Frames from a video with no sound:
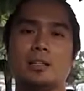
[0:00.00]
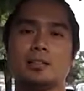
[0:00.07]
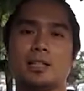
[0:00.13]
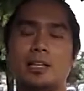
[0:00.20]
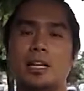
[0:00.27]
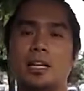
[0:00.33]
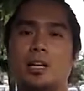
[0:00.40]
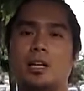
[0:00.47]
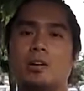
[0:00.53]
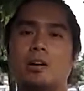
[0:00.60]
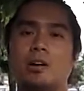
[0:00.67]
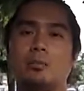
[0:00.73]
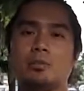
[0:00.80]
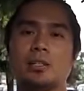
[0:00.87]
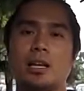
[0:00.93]
sa
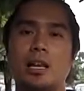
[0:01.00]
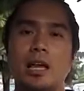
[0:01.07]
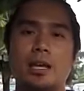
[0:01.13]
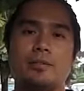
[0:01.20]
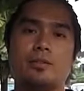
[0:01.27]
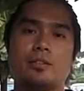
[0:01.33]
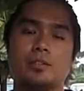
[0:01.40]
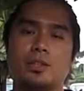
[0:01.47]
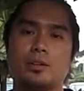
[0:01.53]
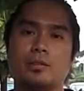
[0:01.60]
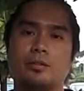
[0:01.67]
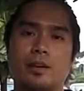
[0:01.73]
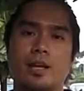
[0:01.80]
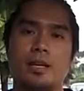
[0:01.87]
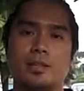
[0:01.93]
ginagawa mo sa live or sa
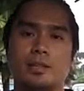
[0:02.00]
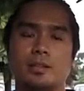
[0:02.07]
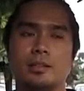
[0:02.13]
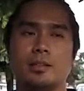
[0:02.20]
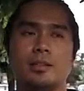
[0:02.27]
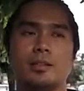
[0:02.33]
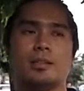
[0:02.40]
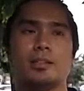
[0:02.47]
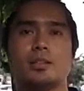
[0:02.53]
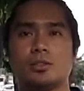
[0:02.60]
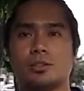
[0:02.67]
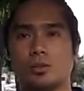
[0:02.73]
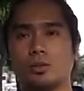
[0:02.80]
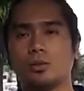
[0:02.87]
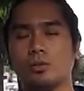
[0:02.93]
offline.
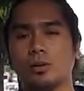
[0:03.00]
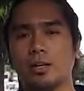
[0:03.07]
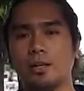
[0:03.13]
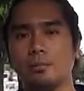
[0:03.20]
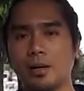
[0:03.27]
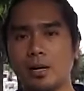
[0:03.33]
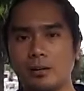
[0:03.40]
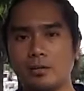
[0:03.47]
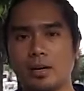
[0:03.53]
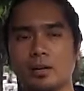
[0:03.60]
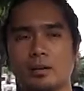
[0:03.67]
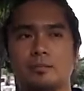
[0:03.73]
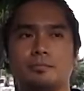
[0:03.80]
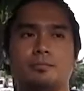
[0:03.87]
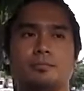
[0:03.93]
So kung halimbawa,